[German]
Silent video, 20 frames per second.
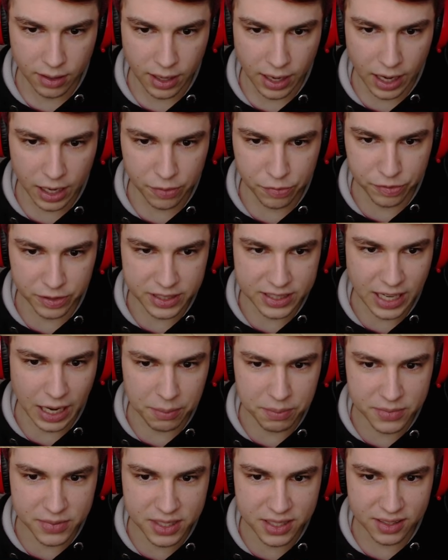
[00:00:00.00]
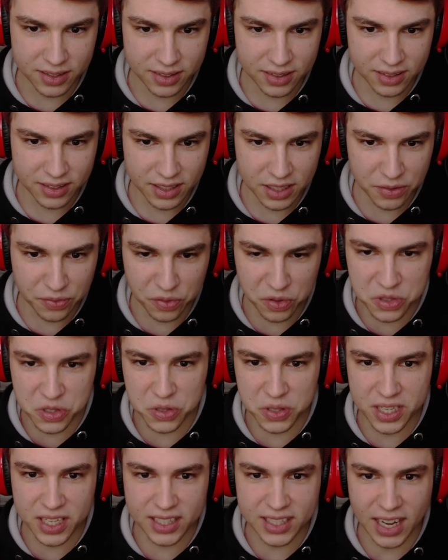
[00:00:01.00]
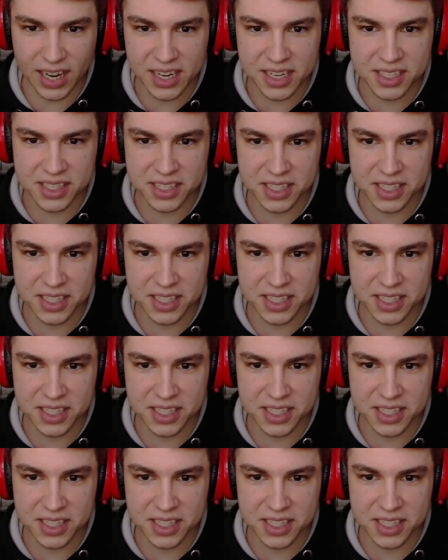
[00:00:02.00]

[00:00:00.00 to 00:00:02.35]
Ach, verdammt! Das funktioniert alles